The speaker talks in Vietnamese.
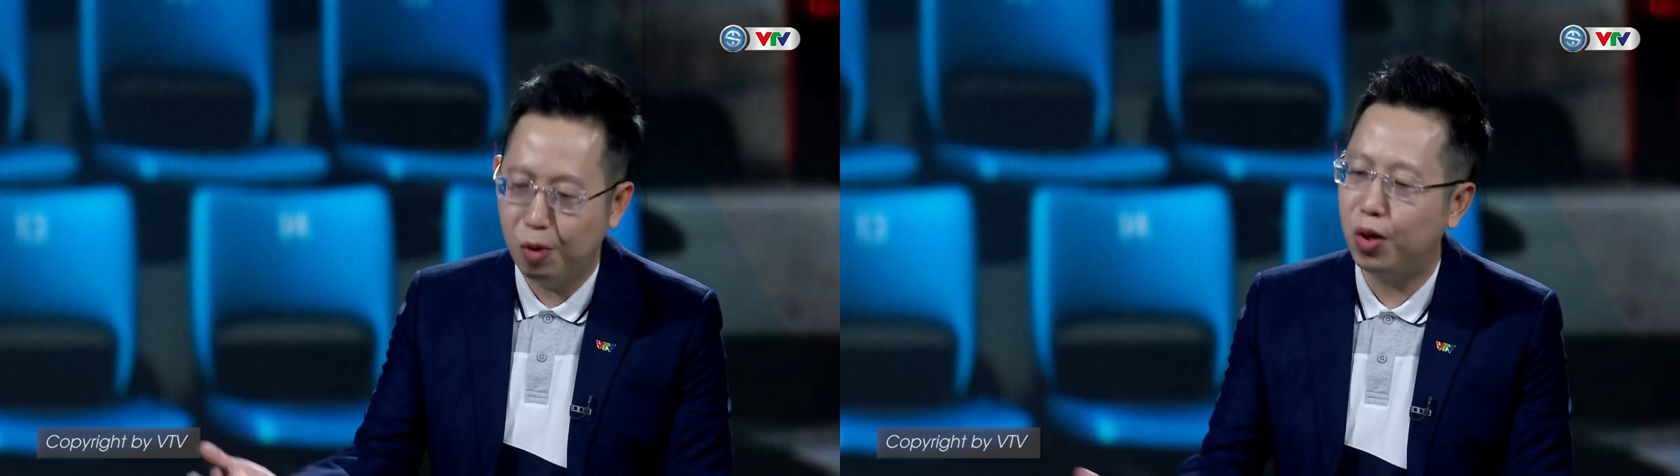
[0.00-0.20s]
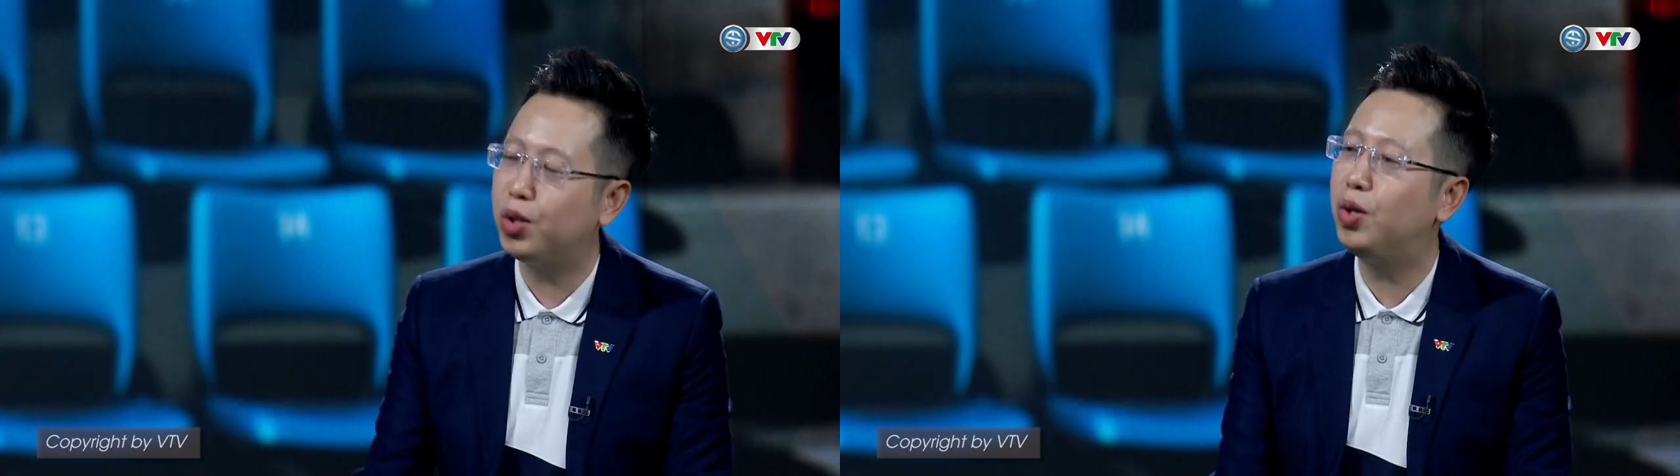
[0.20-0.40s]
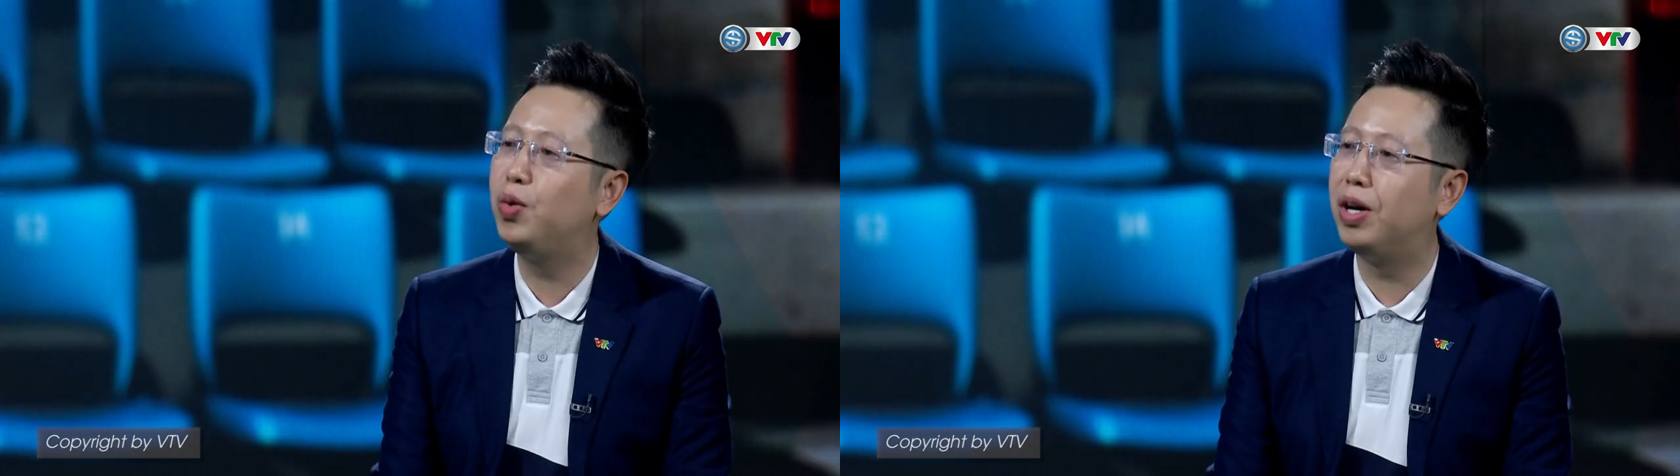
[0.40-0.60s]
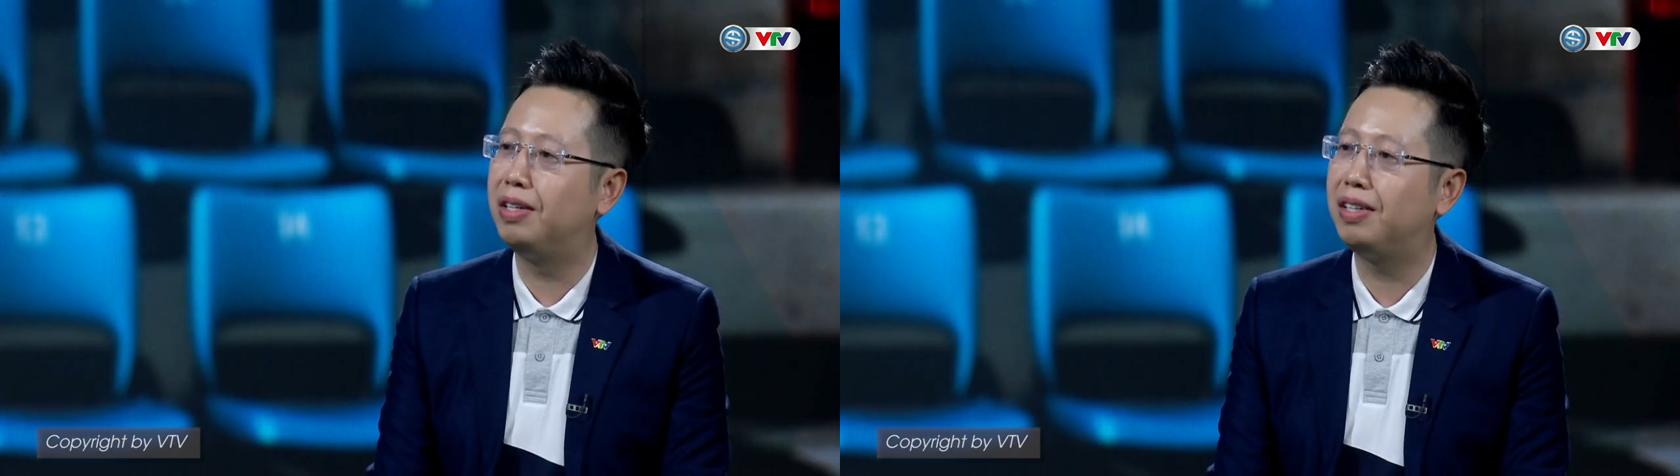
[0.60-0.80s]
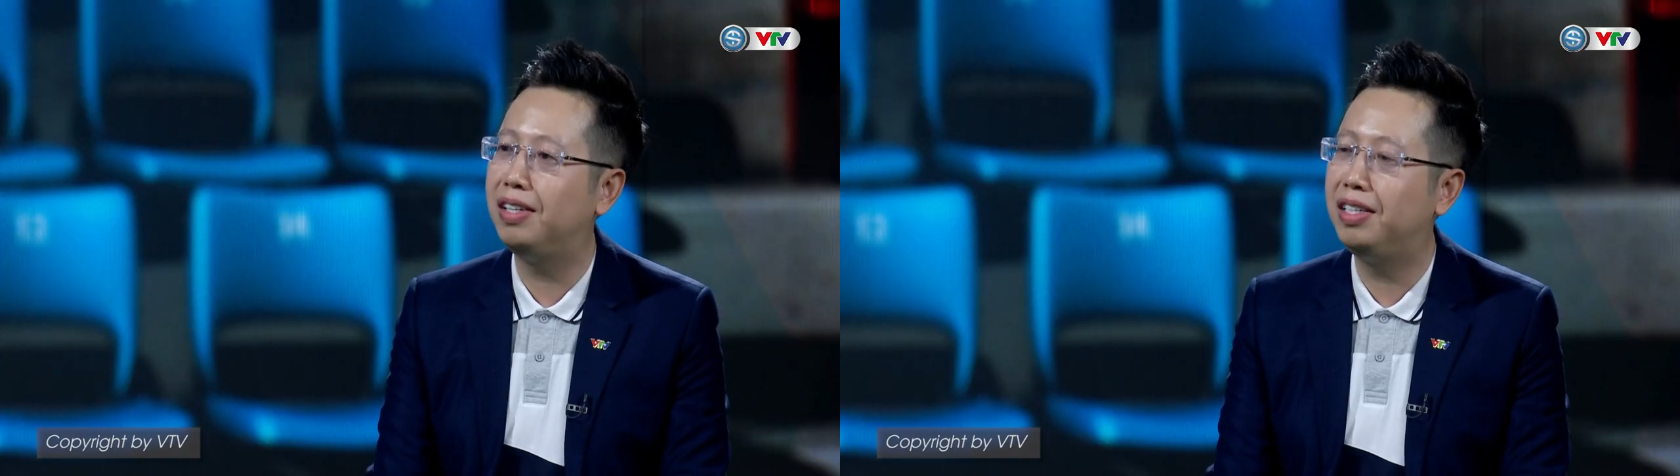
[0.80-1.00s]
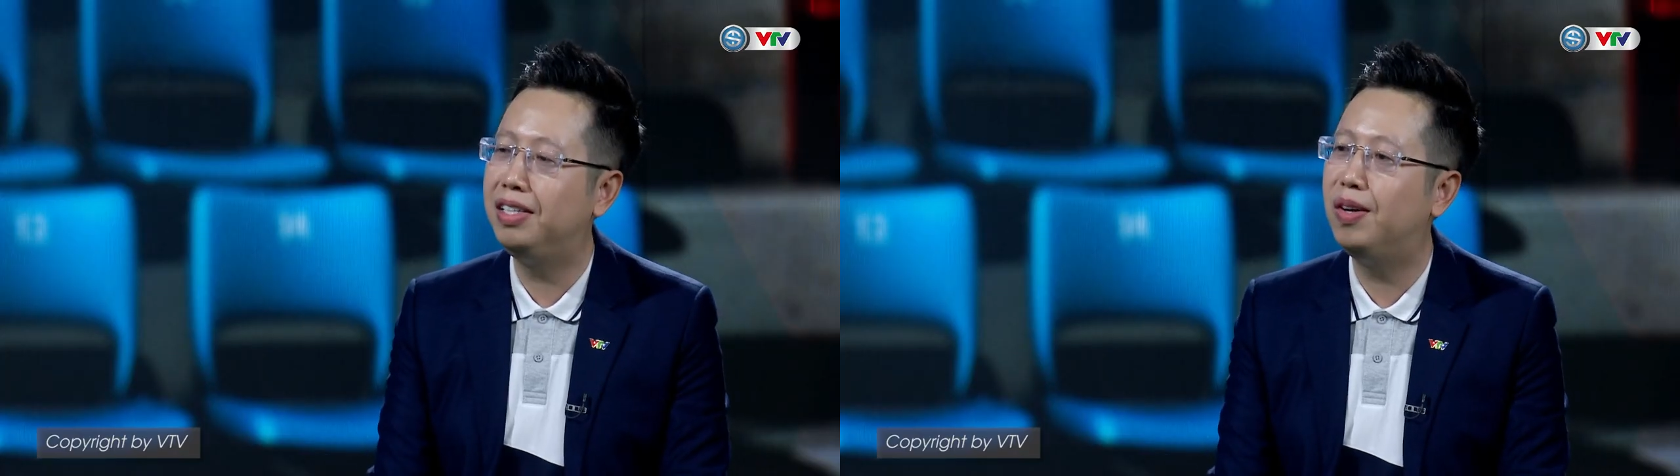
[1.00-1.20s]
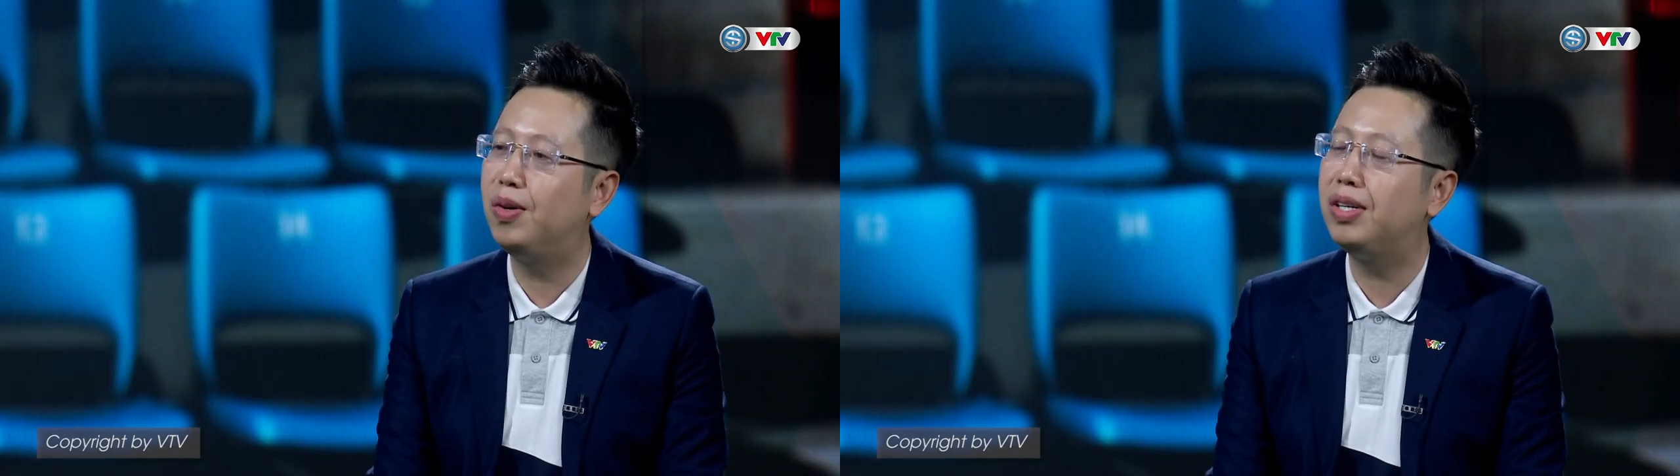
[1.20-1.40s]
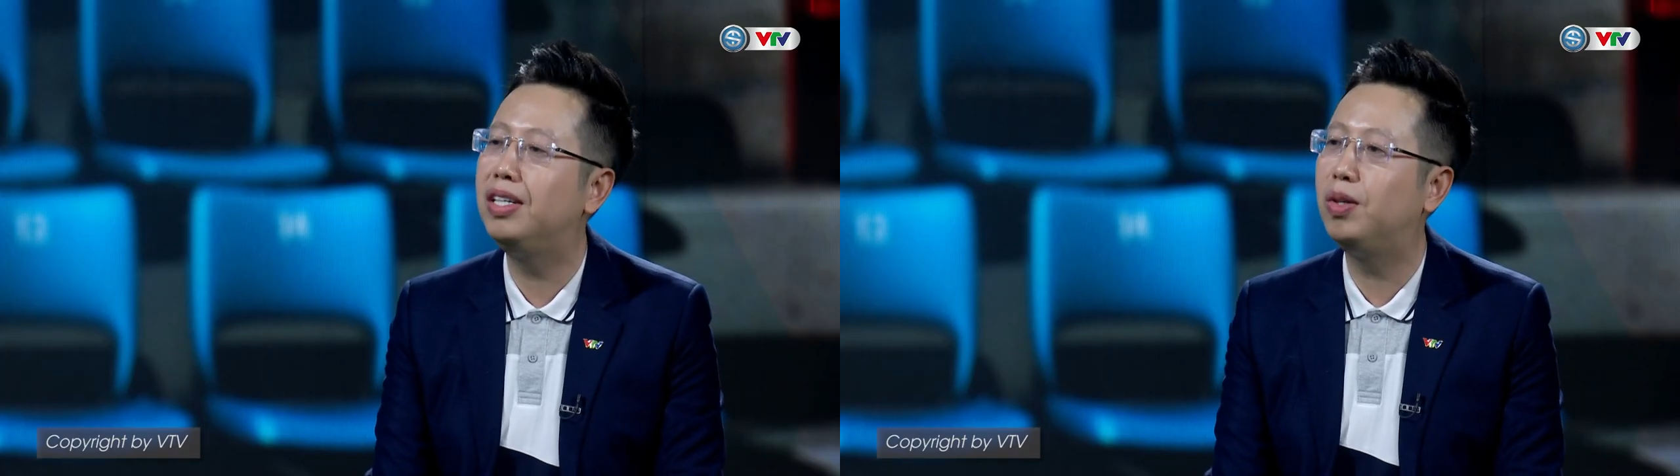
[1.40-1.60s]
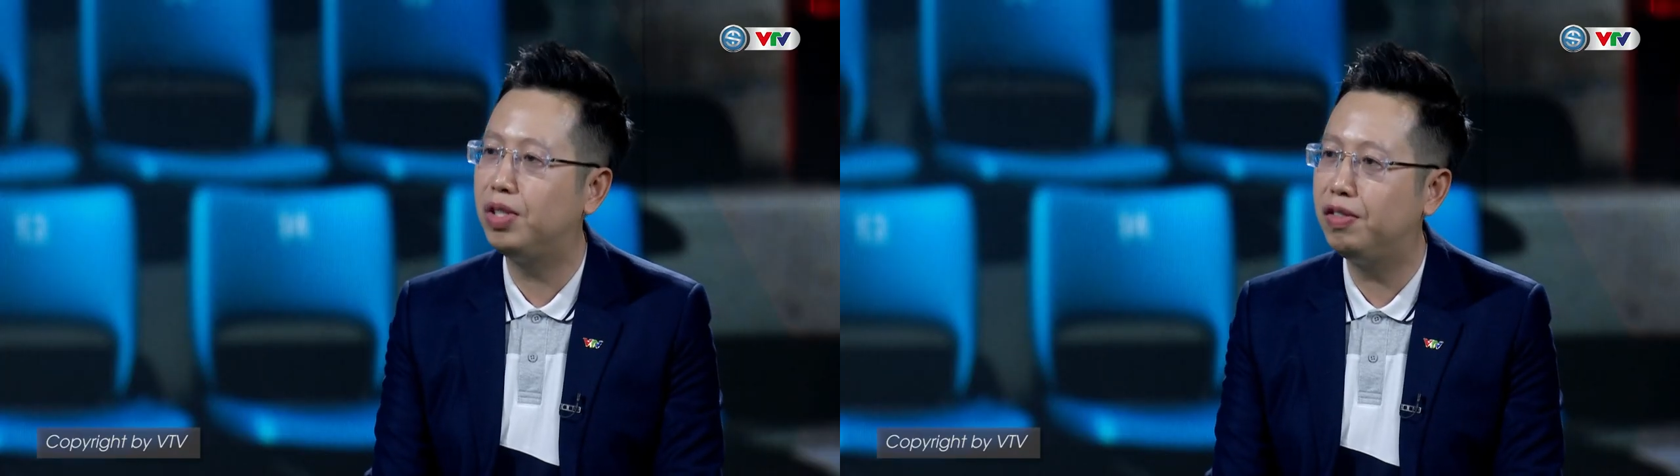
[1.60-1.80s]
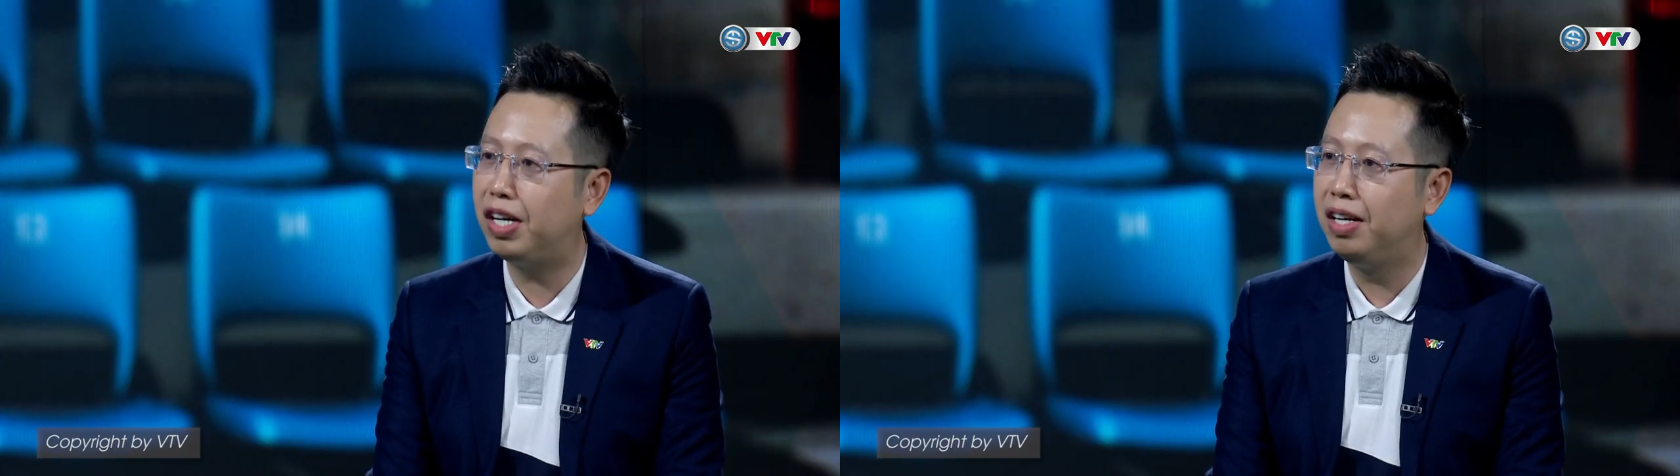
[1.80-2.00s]
bộ rồi đội tuyển, cái lịch thi đấu nó liên tục
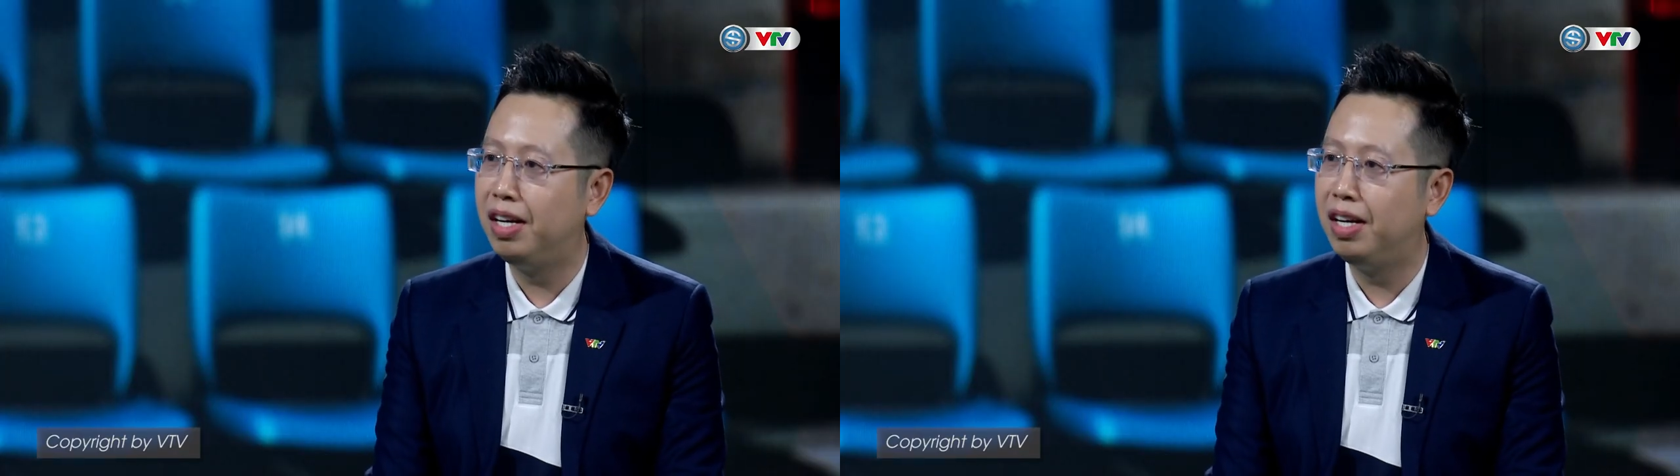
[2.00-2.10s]
như vậy.